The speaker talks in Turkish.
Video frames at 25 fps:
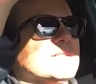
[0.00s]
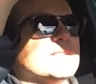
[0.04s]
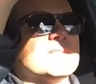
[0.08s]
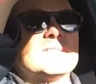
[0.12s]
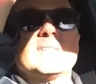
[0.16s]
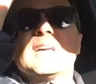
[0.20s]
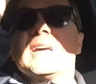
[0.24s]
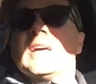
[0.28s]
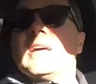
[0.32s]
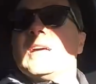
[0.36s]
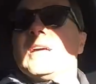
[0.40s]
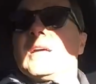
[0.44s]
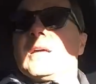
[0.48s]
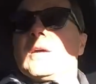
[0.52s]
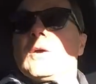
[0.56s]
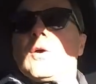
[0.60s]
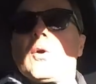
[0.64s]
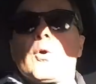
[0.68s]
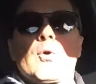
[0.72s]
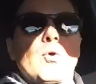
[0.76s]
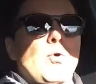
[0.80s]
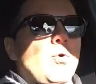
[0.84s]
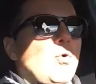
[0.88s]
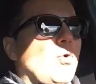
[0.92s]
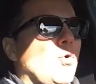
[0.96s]
ise
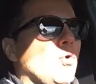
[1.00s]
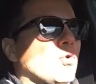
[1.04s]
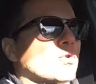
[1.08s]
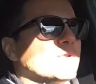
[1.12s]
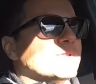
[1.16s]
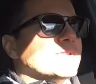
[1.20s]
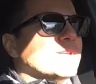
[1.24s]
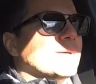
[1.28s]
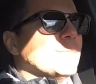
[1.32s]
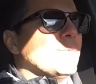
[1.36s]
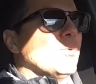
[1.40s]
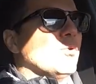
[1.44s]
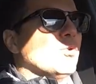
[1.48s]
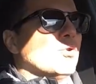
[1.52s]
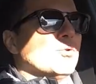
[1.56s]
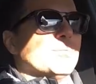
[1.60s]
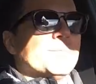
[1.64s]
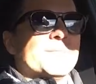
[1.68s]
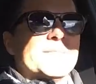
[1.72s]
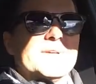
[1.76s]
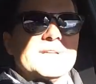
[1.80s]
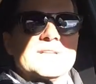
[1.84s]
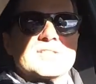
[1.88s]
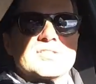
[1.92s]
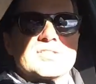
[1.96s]
orta
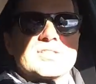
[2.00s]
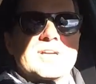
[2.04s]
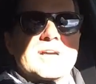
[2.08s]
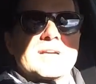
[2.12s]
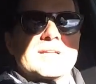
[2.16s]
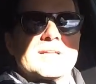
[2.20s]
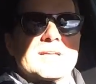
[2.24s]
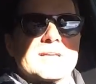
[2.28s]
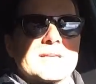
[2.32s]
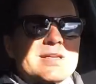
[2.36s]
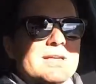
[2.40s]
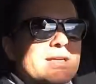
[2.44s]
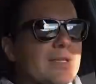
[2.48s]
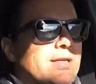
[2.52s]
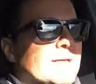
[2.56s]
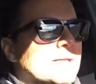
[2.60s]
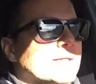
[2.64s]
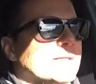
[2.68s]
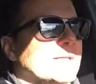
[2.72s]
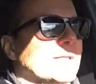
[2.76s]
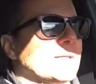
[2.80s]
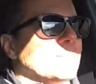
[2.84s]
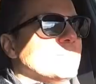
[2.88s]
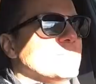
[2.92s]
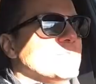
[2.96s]
bölümde dışarıdayken
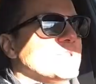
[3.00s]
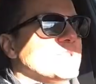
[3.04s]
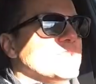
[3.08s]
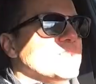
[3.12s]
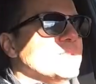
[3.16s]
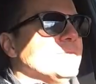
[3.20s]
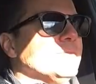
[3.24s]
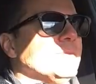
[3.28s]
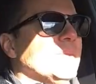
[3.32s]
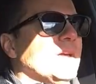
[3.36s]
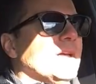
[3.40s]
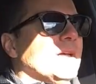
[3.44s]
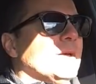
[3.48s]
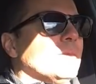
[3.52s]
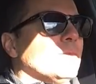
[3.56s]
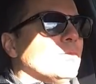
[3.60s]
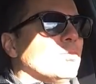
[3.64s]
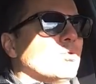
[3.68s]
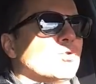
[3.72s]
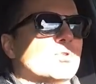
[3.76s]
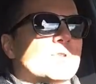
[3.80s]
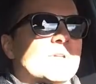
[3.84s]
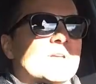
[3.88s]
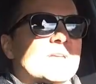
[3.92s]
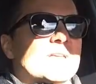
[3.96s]
anlatmıştım.
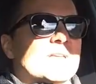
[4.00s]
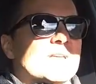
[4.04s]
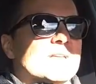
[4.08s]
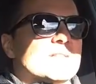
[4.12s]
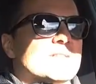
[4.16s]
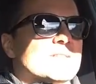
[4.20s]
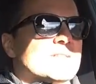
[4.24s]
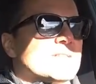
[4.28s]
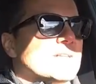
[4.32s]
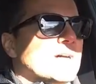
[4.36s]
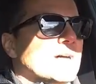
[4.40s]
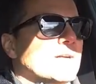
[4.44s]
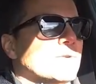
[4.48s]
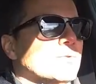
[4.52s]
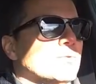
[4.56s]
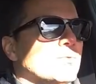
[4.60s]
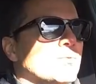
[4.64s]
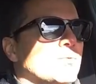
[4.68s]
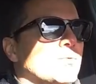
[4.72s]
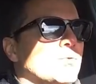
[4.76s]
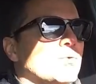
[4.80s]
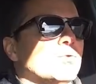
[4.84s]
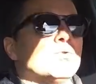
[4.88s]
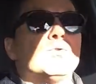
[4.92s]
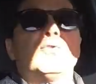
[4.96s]
Buradaki
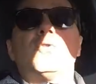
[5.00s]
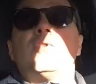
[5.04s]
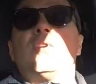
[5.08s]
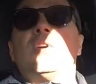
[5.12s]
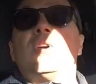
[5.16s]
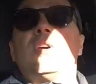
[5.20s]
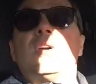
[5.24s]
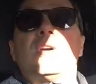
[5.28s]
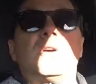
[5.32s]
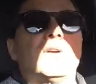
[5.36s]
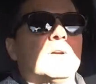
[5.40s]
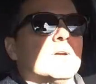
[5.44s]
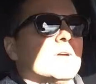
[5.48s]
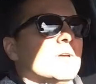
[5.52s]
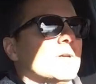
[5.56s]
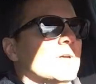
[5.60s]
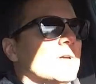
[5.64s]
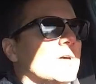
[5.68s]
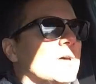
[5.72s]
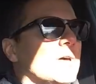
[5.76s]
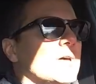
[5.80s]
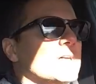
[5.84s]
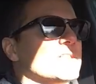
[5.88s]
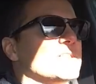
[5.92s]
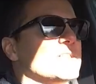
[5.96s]
sunroof'un
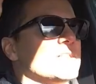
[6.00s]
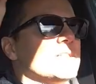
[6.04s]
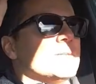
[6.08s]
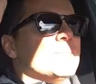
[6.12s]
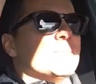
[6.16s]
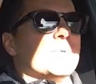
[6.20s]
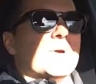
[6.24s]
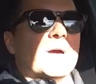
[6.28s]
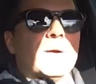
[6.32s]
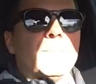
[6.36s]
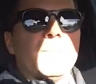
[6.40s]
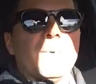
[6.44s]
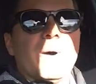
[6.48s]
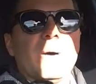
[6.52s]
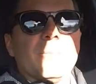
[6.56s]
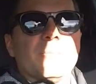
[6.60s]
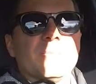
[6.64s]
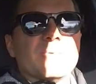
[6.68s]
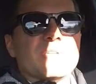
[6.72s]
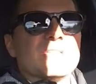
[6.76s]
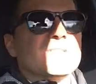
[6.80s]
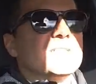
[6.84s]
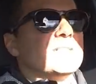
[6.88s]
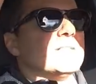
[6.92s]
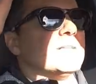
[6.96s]
açılıp
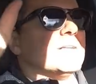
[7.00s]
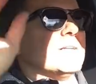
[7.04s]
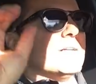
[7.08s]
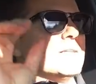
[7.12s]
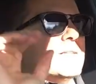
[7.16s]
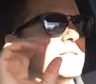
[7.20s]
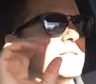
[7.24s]
kapanmasını